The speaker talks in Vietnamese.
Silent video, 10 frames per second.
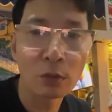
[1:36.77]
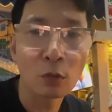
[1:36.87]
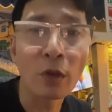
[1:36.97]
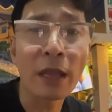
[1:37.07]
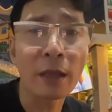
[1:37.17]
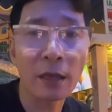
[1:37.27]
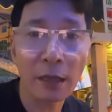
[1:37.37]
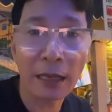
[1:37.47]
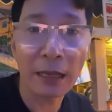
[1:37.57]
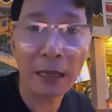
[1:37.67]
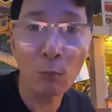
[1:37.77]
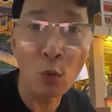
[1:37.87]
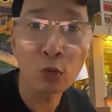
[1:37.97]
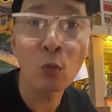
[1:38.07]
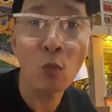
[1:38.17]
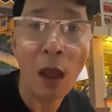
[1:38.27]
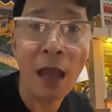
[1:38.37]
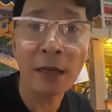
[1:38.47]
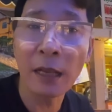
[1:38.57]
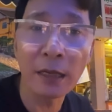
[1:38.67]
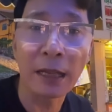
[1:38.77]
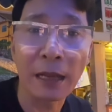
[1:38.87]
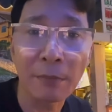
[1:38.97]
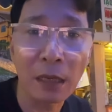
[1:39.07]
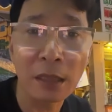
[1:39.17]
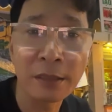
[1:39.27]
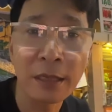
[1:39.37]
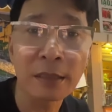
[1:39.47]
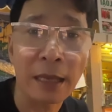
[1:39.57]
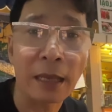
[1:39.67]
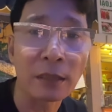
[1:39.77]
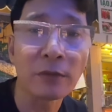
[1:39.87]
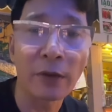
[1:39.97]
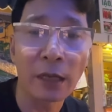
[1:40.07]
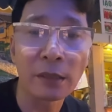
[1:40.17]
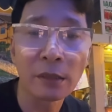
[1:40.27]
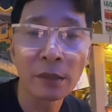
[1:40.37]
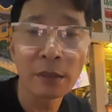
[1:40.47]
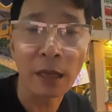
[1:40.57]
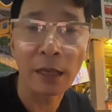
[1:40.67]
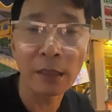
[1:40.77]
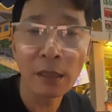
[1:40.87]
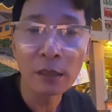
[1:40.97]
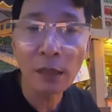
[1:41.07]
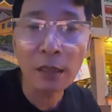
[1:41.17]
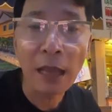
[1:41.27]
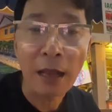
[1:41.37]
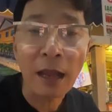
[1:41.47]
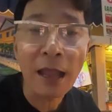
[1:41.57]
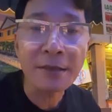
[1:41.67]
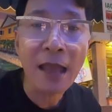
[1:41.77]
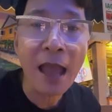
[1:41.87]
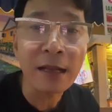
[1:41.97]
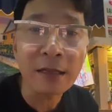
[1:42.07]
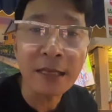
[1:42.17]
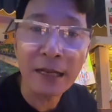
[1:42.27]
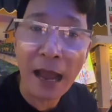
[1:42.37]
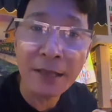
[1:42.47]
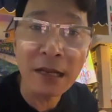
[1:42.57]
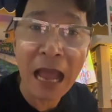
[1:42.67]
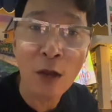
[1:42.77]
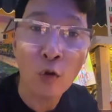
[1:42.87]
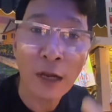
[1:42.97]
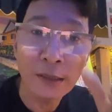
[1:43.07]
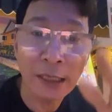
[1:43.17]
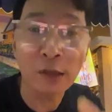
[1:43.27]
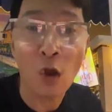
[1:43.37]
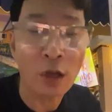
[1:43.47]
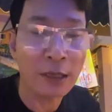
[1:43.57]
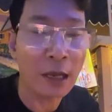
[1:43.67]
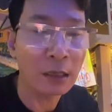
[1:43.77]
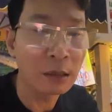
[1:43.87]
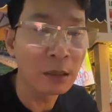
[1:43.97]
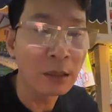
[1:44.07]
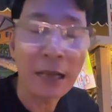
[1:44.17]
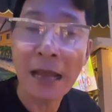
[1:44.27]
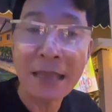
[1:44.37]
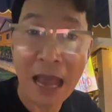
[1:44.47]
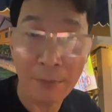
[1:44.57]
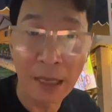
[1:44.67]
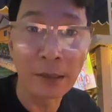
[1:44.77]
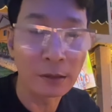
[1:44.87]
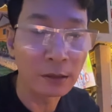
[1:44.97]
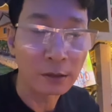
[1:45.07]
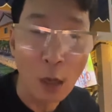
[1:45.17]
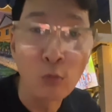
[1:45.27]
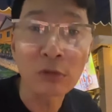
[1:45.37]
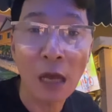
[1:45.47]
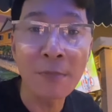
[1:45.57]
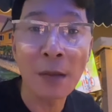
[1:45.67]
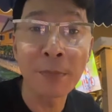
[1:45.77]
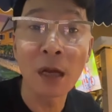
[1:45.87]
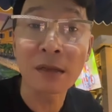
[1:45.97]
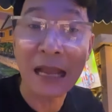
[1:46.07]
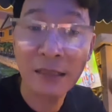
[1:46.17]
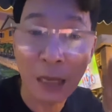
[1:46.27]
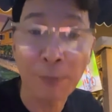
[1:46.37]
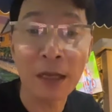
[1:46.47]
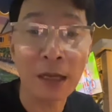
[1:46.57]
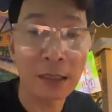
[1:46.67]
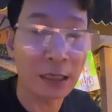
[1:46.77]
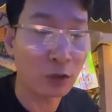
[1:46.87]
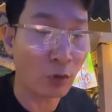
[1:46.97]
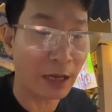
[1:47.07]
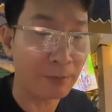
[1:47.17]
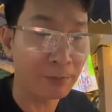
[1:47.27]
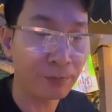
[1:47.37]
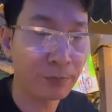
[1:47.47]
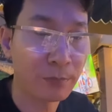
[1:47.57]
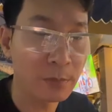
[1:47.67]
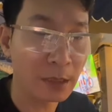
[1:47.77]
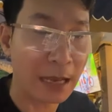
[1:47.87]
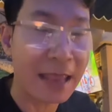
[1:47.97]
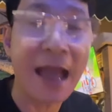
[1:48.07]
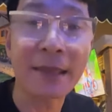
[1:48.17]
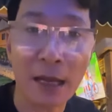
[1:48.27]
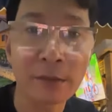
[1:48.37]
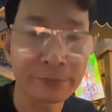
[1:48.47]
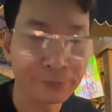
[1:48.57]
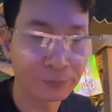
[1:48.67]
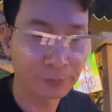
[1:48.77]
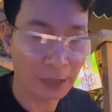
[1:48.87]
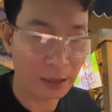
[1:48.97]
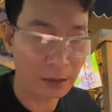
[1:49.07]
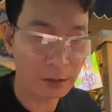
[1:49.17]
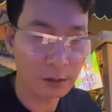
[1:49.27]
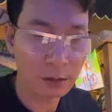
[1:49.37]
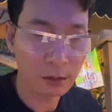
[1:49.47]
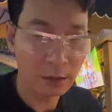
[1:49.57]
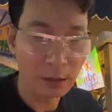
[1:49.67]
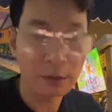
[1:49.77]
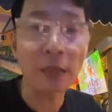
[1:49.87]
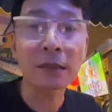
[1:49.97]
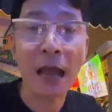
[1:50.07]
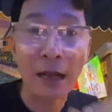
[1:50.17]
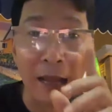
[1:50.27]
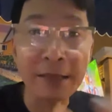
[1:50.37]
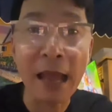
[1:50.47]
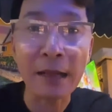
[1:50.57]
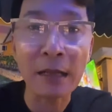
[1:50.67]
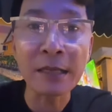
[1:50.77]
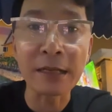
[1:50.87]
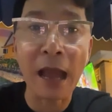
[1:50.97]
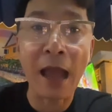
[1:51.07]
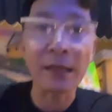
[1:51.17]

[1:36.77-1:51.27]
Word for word: ờ, Tôi em bức xúc quá nên để em à, chia sẻ như vậy Đấy Tất cả các anh trai, các chị gái, những ai có kênh tiktok nhá Cả nhà mình đồng tâm hiệp lực đánh sập cái kênh này cho em Cả nhà nhá Đấy Tất cả các anh trai, các chị